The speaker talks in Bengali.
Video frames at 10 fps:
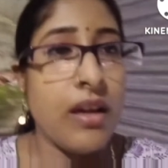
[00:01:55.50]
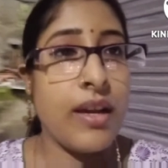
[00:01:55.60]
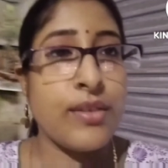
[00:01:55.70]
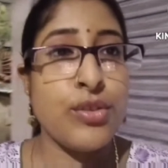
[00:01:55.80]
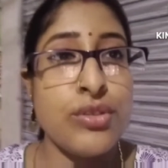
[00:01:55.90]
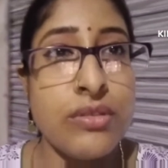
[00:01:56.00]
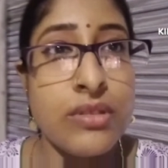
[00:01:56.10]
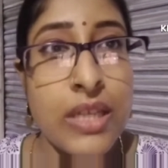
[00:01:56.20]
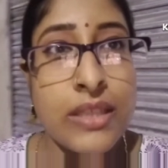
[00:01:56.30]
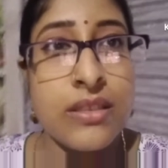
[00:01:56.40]
হবে না হবে
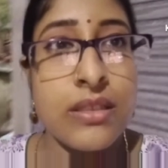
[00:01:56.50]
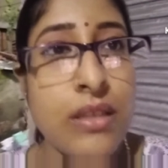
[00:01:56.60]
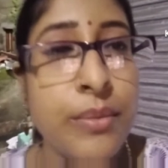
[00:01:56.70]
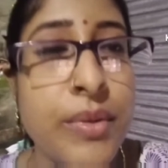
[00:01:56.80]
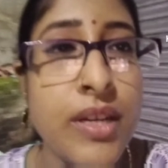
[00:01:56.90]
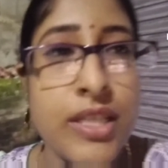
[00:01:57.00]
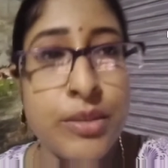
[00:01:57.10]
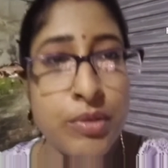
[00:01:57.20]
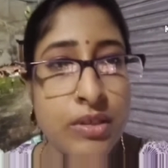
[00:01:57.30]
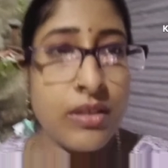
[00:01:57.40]
তো এখন
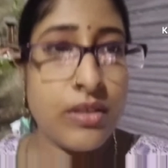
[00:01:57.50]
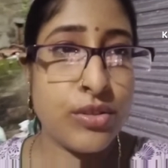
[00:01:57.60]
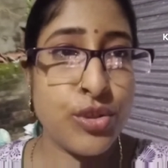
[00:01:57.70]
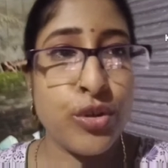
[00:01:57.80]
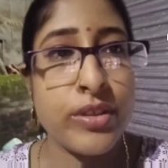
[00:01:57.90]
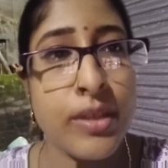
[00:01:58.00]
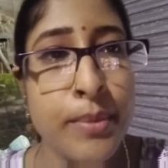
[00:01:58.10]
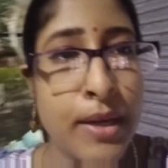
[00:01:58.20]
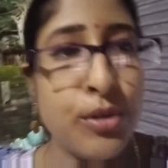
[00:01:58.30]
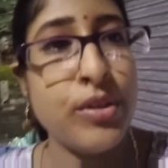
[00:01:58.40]
আমি ফ্ল্যাটের
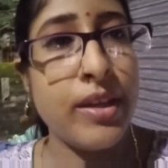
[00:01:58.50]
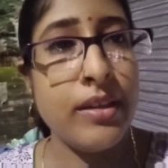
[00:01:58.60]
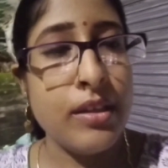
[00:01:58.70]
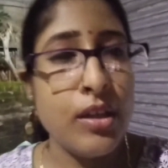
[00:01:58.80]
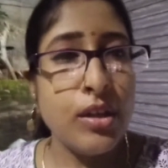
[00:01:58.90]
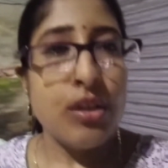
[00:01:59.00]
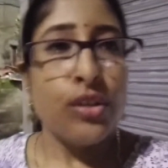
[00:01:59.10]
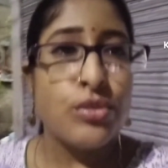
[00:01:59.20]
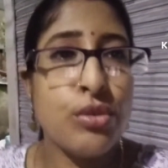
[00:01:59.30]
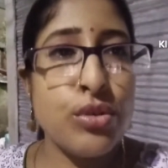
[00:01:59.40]
থেকে বেরিয়ে গেছি
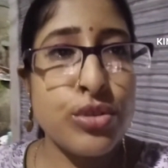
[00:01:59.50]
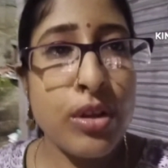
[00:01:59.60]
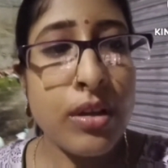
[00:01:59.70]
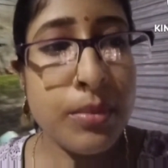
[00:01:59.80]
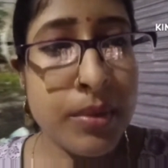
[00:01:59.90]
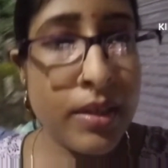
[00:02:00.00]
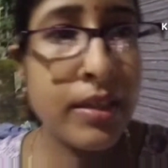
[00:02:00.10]
রাস্তা দিয়ে